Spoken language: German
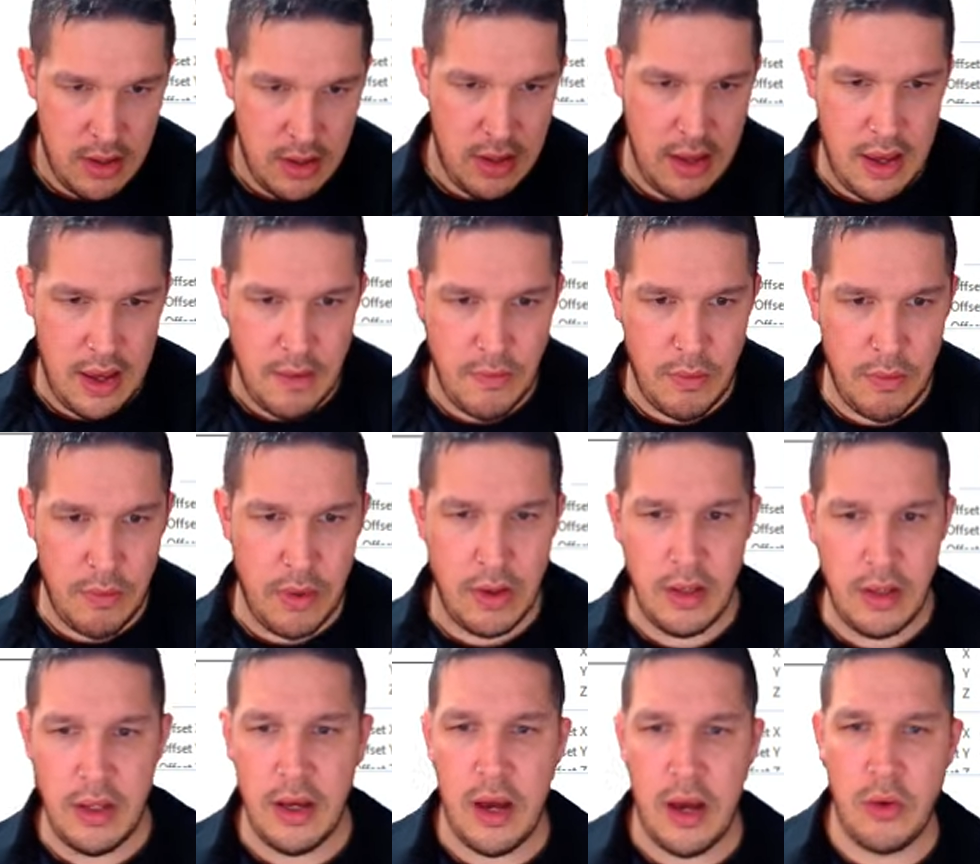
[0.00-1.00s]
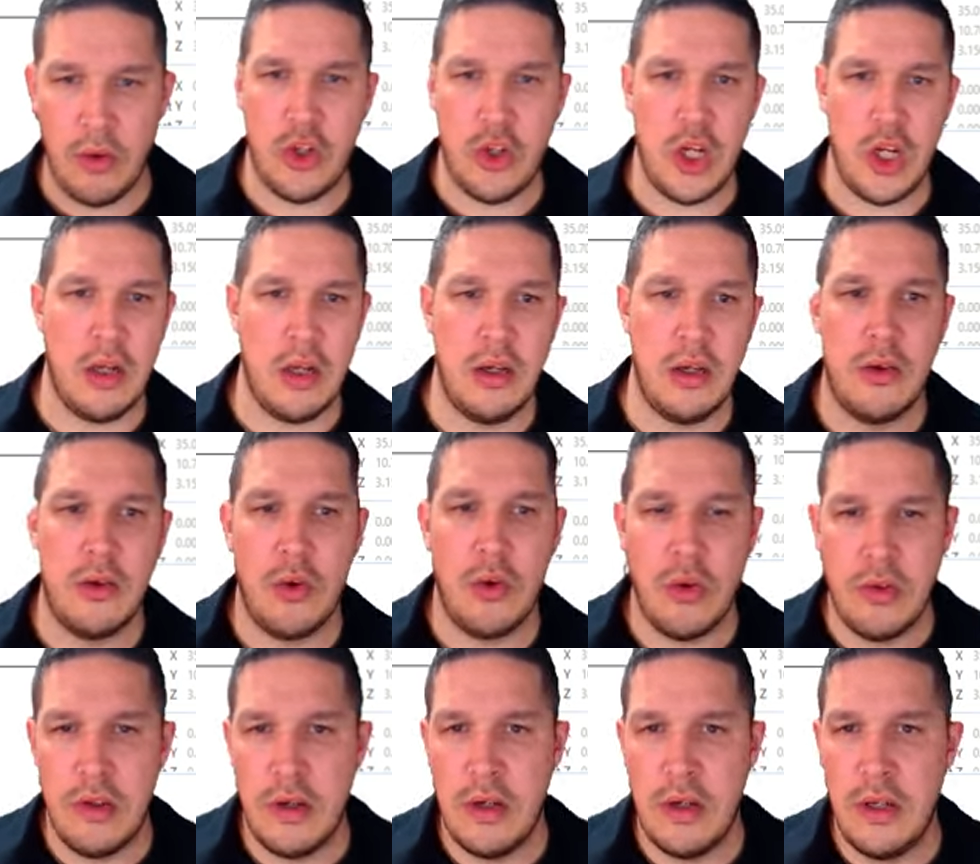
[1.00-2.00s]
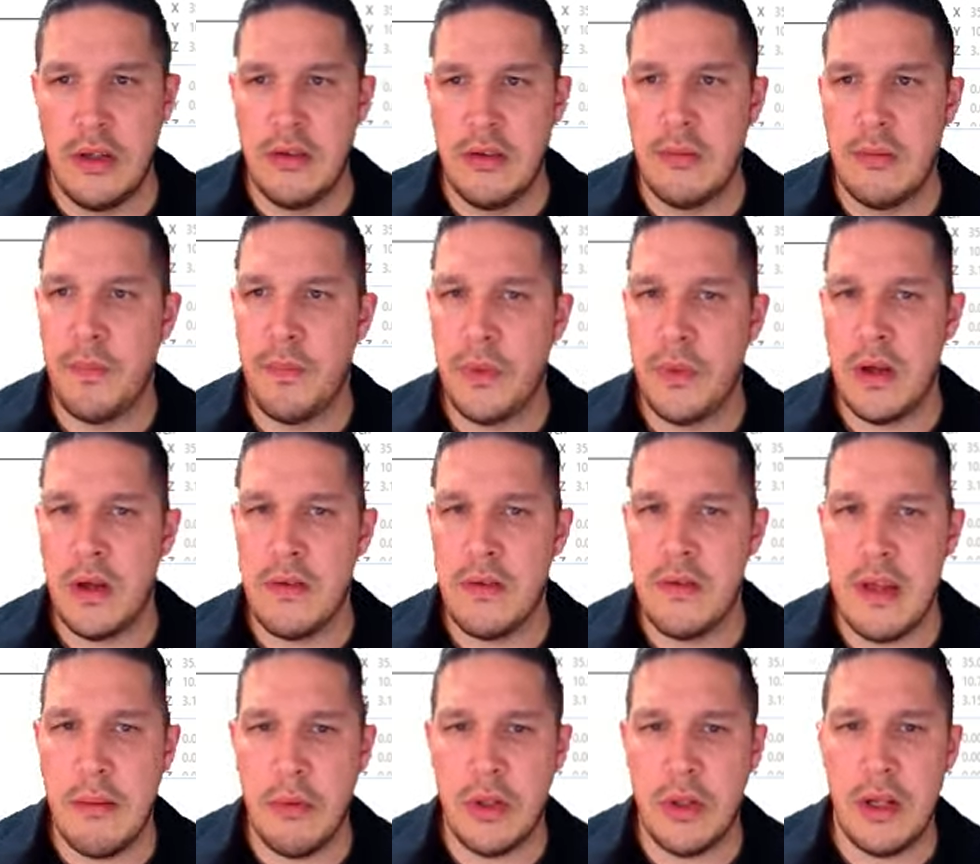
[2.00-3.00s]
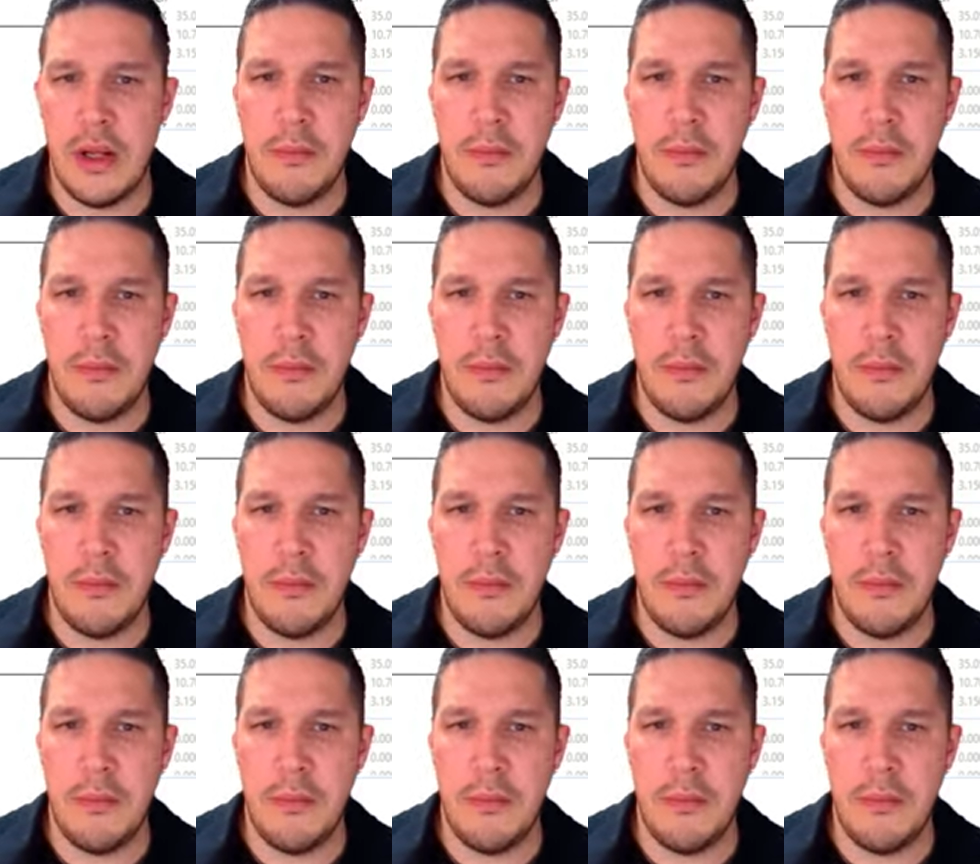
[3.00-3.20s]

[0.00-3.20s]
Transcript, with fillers: Einfach mal hier auschecken, kostet ja nichts, die ganzen Einbauteile.